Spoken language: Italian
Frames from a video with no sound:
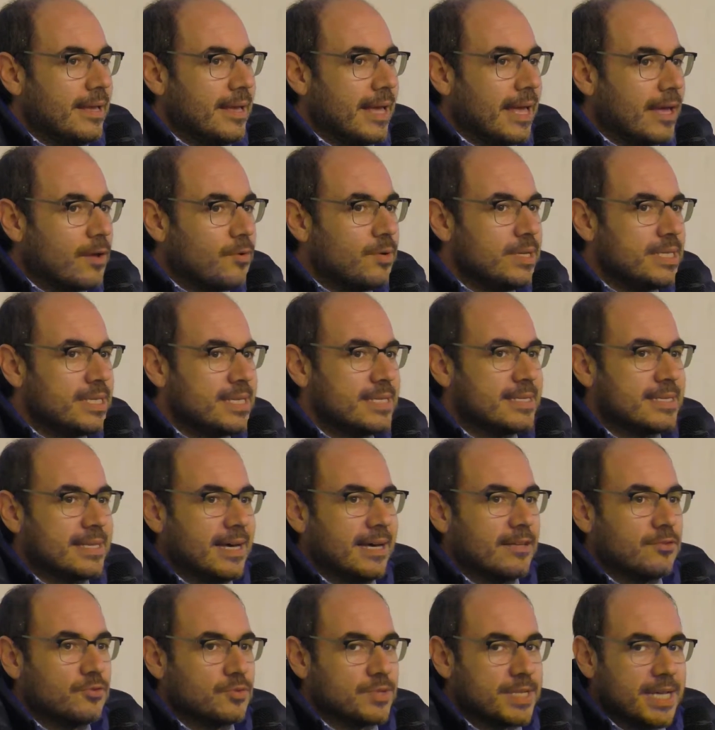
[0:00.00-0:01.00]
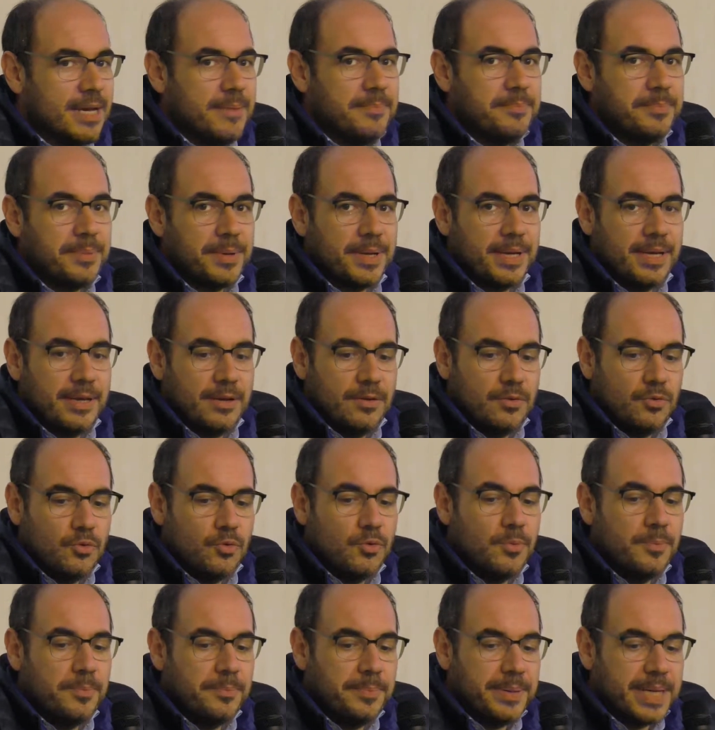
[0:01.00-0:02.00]
e questo è stato sempre
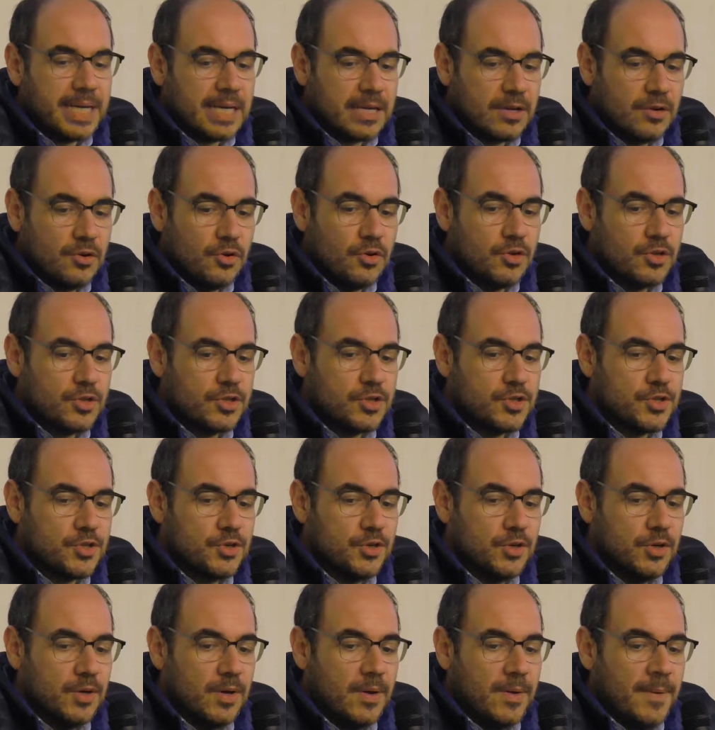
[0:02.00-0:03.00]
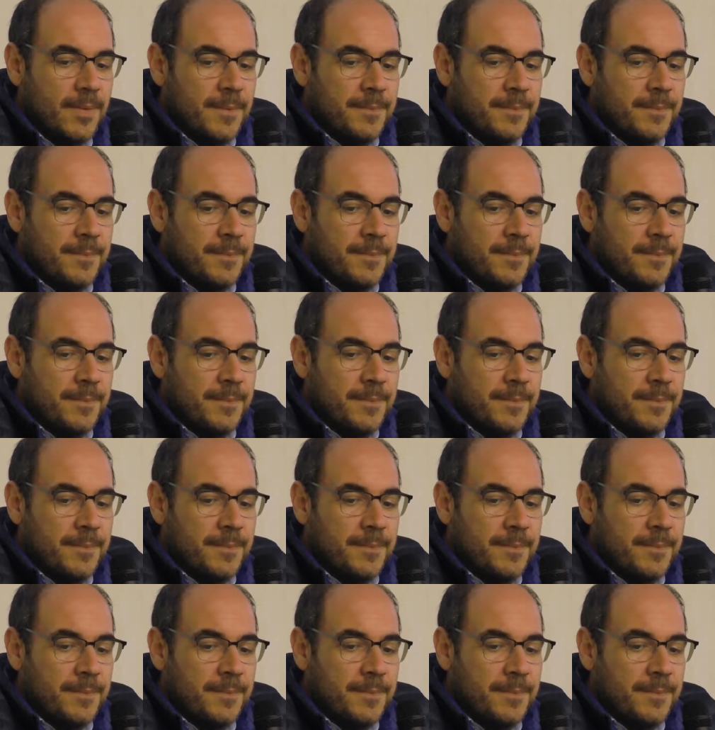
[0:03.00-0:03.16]
un percorso